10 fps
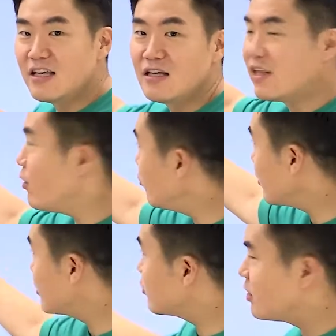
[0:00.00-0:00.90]
이 내용을
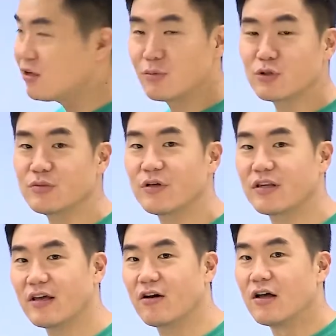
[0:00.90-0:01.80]
가지고 읽어보시면
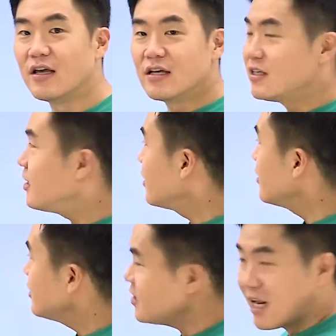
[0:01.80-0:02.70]
돼요.
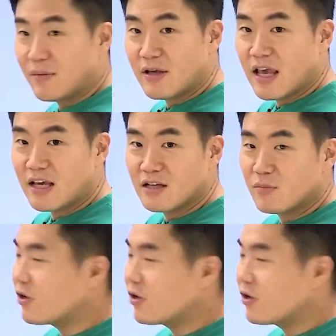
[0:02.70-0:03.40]
이 사람의 얘기는